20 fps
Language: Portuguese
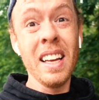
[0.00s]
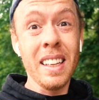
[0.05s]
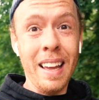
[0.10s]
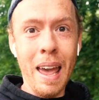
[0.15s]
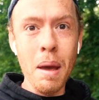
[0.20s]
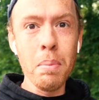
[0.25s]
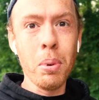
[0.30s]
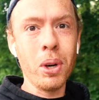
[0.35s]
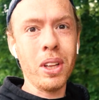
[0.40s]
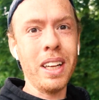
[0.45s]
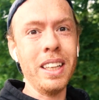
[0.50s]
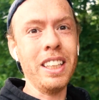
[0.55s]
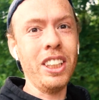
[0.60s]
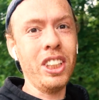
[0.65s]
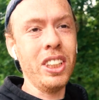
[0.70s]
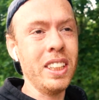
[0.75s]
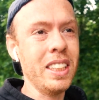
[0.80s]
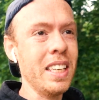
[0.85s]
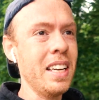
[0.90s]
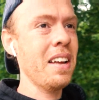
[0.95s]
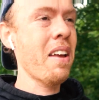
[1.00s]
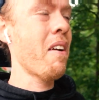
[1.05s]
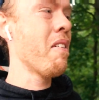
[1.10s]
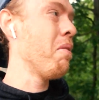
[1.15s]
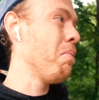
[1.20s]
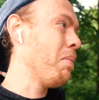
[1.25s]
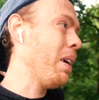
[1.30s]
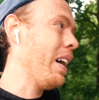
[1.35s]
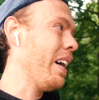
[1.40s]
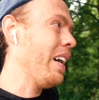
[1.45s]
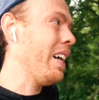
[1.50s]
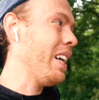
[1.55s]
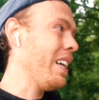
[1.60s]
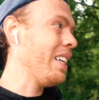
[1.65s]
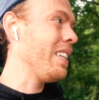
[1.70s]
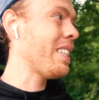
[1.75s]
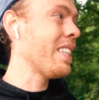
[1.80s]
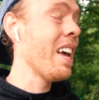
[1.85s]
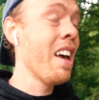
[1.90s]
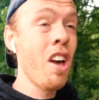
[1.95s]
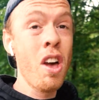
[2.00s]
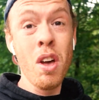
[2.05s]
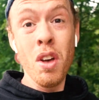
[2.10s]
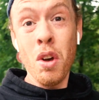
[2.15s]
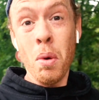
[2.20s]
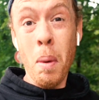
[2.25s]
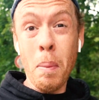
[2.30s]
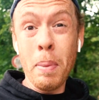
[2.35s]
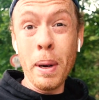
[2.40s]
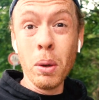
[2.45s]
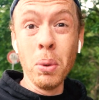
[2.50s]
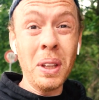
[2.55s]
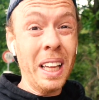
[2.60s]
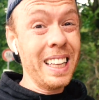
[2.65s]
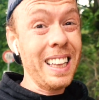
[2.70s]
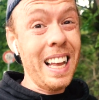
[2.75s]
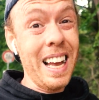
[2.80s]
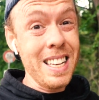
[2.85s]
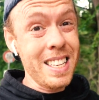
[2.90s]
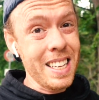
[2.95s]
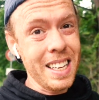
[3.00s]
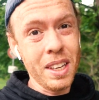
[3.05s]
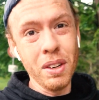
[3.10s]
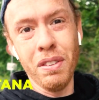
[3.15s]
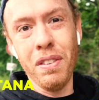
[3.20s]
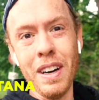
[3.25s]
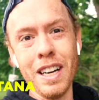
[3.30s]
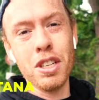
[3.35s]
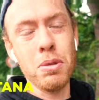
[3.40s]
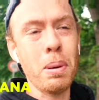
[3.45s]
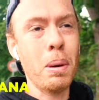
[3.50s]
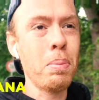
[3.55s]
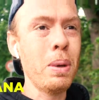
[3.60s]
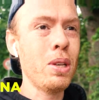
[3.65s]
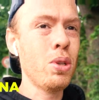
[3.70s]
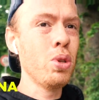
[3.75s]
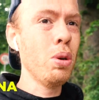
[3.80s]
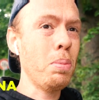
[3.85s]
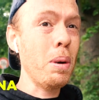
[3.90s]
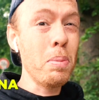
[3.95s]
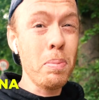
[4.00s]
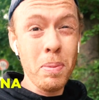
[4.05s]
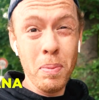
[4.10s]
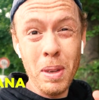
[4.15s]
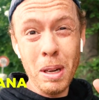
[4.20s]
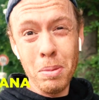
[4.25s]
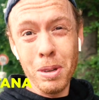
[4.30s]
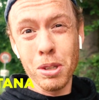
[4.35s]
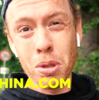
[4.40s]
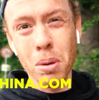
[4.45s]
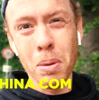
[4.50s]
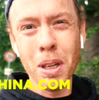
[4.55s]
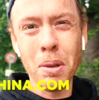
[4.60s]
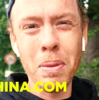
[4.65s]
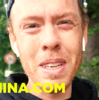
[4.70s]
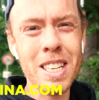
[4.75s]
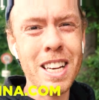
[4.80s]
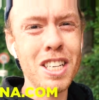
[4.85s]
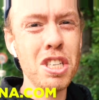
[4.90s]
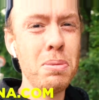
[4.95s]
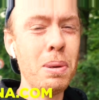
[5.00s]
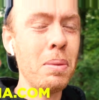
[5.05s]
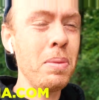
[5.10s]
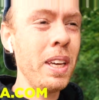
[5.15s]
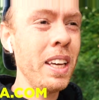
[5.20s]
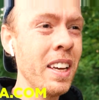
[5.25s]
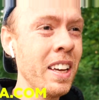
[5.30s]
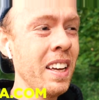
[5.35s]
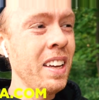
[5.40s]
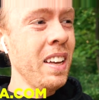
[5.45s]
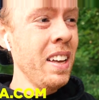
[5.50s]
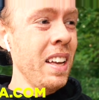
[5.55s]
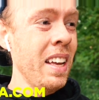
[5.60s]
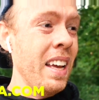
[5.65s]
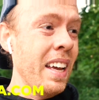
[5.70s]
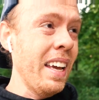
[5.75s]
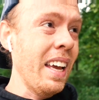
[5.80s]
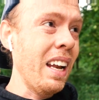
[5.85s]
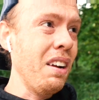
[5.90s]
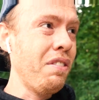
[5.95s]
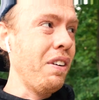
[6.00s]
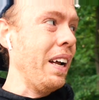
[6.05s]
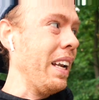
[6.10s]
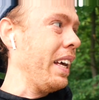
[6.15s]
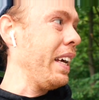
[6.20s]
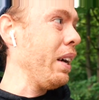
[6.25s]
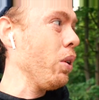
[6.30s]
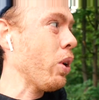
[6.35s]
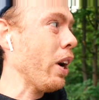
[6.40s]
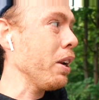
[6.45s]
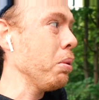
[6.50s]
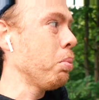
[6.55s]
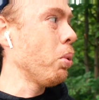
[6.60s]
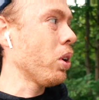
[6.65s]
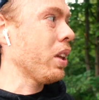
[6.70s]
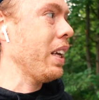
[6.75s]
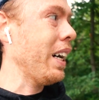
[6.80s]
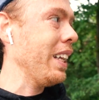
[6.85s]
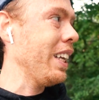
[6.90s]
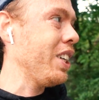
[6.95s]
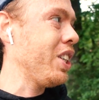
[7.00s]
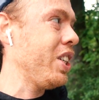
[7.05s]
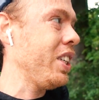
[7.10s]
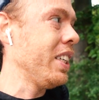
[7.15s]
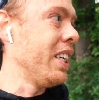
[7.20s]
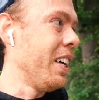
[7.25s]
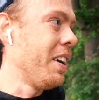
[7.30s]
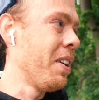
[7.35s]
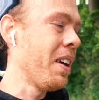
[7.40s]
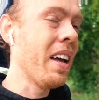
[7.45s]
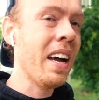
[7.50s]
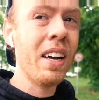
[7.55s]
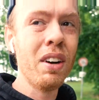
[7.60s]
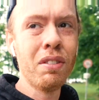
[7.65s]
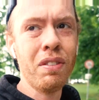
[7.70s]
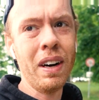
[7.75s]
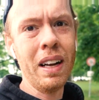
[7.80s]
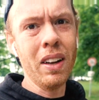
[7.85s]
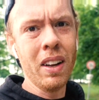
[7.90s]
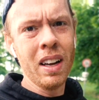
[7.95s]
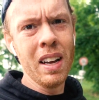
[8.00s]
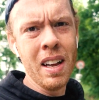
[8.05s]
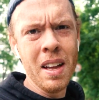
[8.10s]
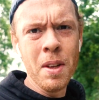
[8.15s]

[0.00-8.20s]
quer importar da China, mas uma pergunta clássica que eu faço para a pessoa, a primeira pessoa manda mensagem para mim e ela fala: "Eu quero importar da China". Aí eu falo: